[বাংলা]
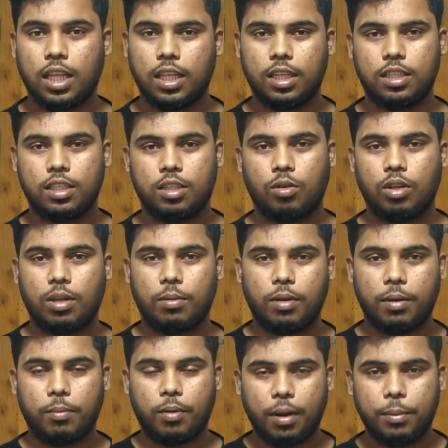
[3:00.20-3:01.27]
আছে তাদের সাথে কথা
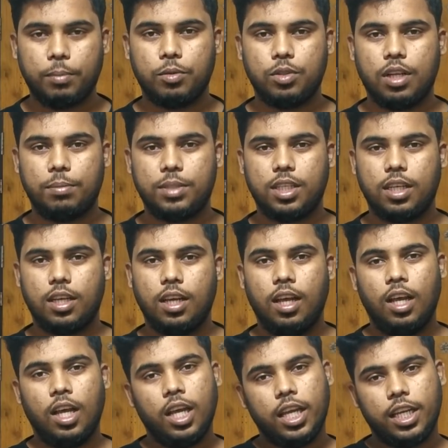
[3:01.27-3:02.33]
বলার পরে আমি বুঝলাম যে
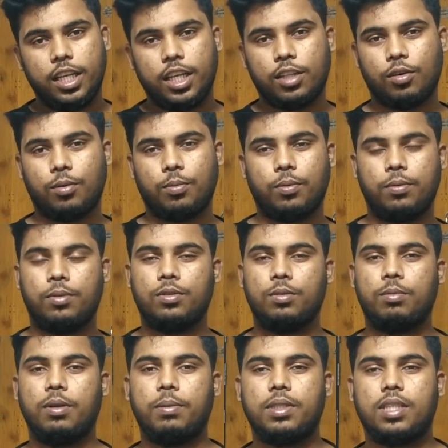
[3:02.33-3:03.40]
ইন্ডিয়াতে
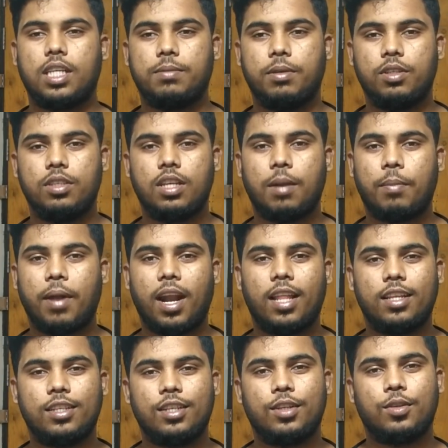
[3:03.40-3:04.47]
প্রচুর পরিমাণ সাসপেন্ড হয়েছে আর
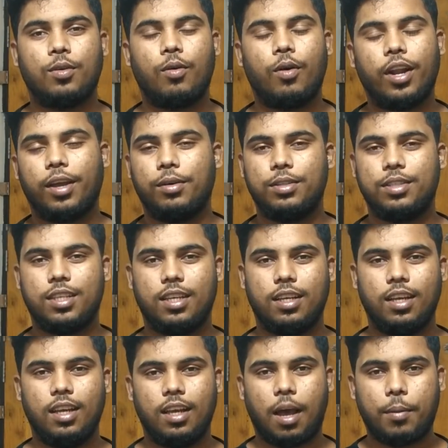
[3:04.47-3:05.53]
বাংলাদেশের তো অনেক হয়েছে
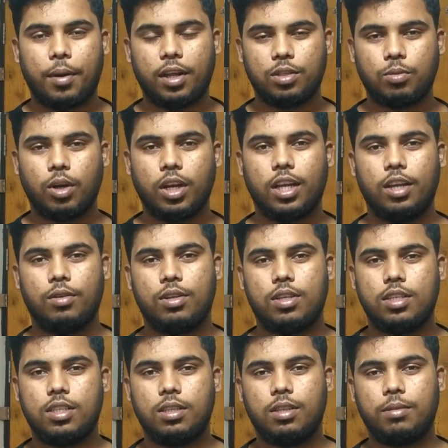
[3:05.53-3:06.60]
আমার কাছে অনেক
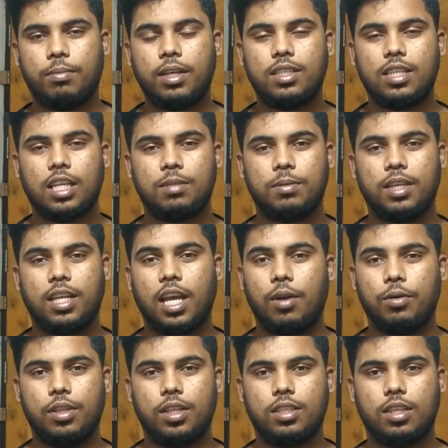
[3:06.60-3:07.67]
রিকোয়েস্ট আছে যে ভাই সাসপেন্ড
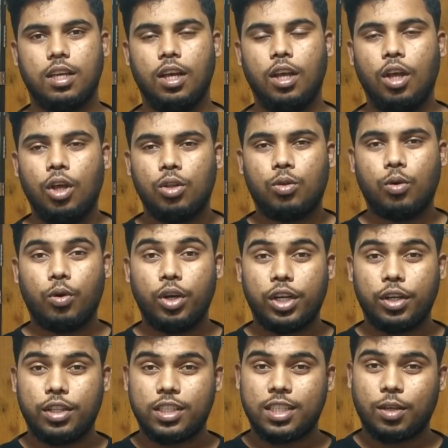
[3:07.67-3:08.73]
কেন হইতেছে তো
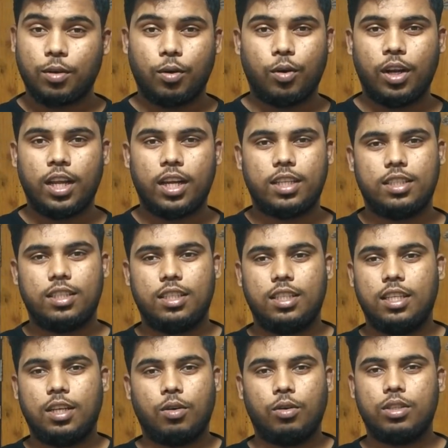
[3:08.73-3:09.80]
ওইটা হইতেছে গুগলের
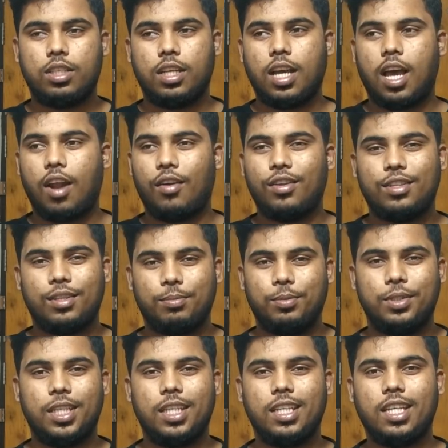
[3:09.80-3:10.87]
করছে কারণ হচ্ছে
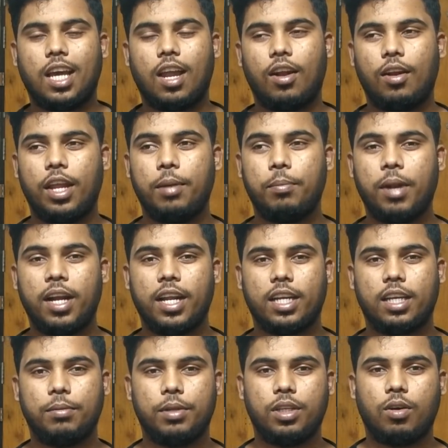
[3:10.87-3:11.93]
বুঝেনি কারণ ইনভ্যালিড
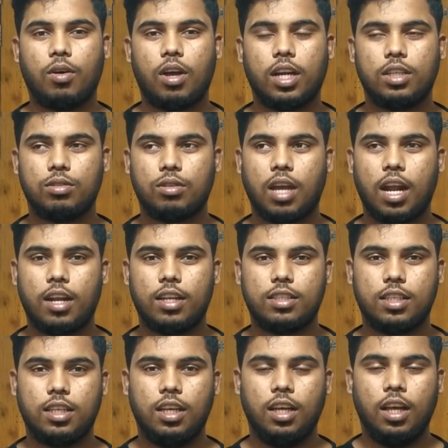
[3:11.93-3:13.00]
অ্যাক্টিভিটি হওয়ার কিছু কারণ
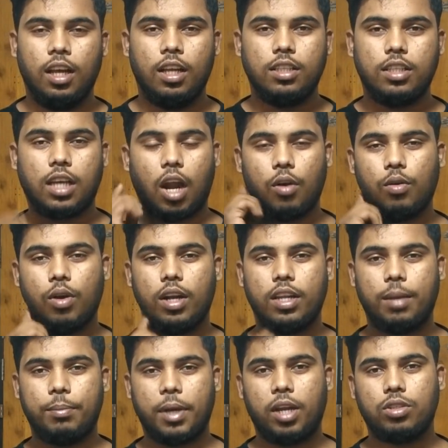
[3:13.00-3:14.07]
আছে যে কারণগুলো
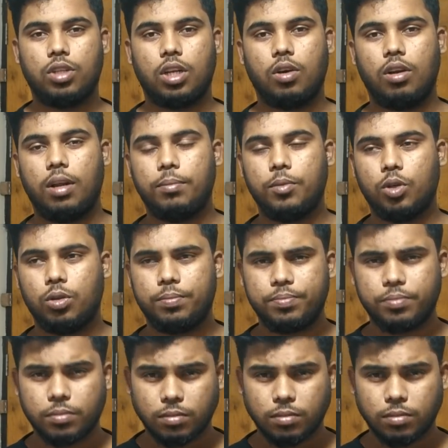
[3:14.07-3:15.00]
নিয়ে আমি আলোচনা করলাম তো